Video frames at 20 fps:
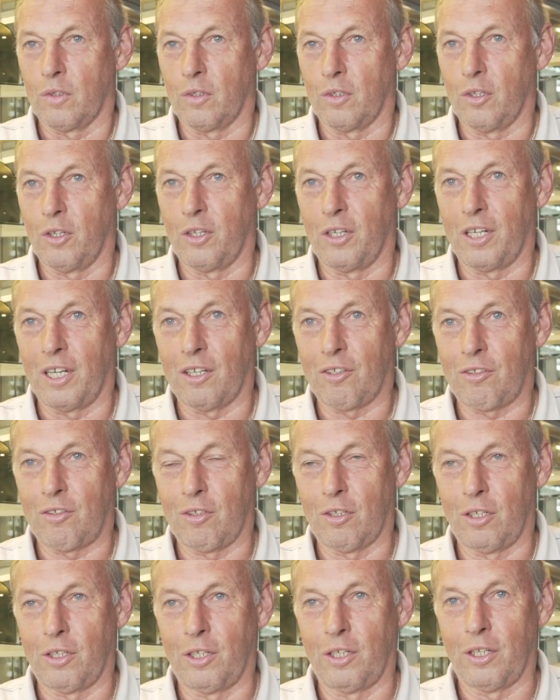in
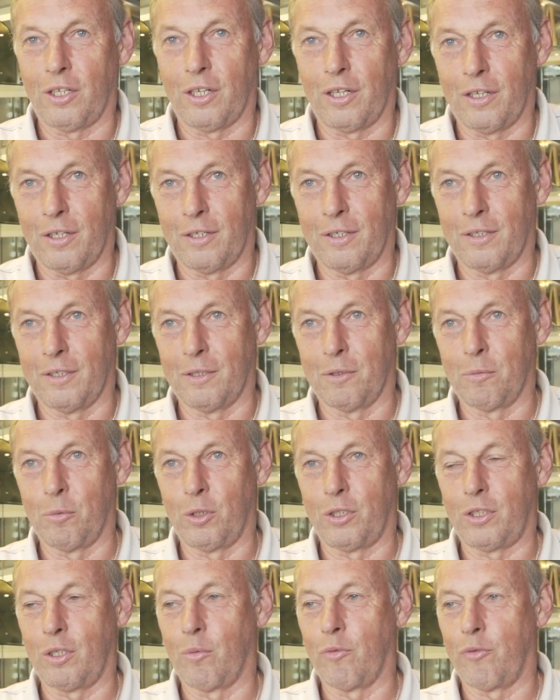erster Linie äh,
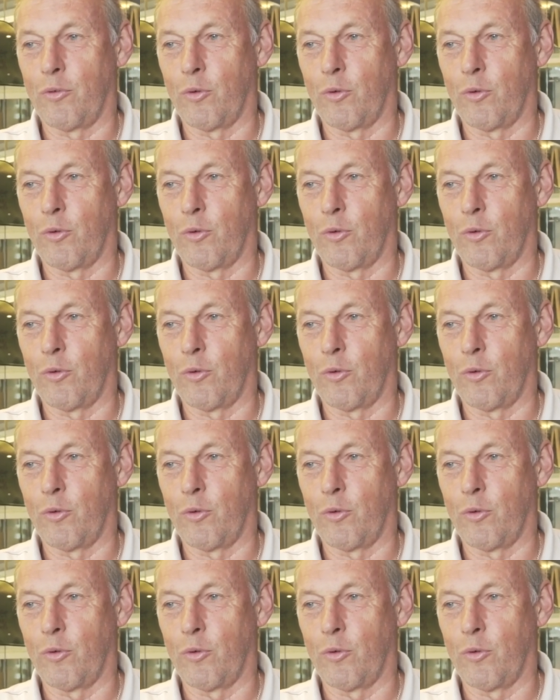mit dem